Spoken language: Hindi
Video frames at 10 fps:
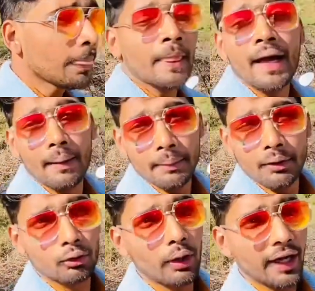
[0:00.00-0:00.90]
अभी मैं
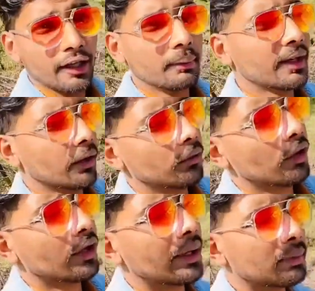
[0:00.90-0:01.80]
इसको एडिट भी करूँगा
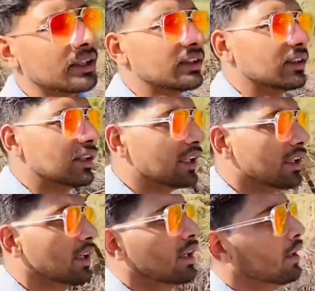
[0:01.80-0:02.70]
और आपके लिए
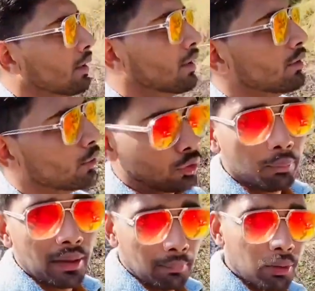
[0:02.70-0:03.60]
यूट्यूब
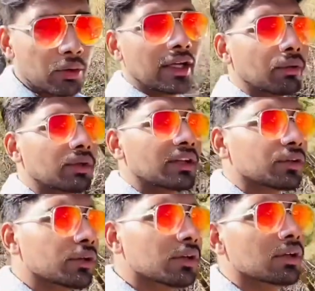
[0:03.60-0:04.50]
पे अपलोड करूँगा
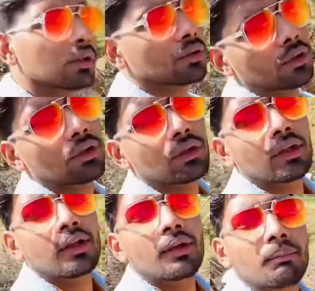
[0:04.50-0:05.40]
इसको तो
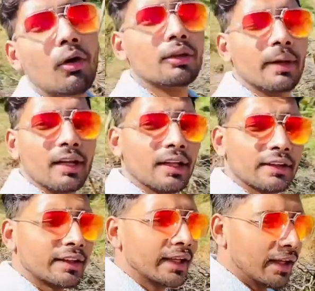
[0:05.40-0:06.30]
बहुत मेहनत
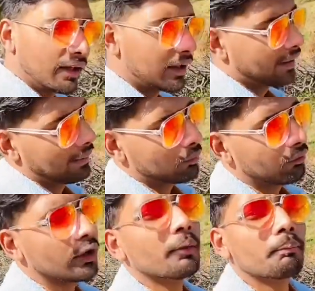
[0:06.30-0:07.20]
लगती है अगर आपको
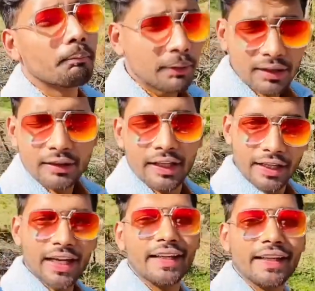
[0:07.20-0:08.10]
वीडियो पसंद नहीं
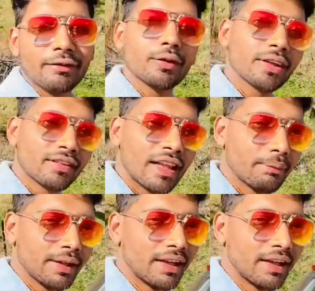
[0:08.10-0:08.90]
आई है तो डिसलाइक भी कर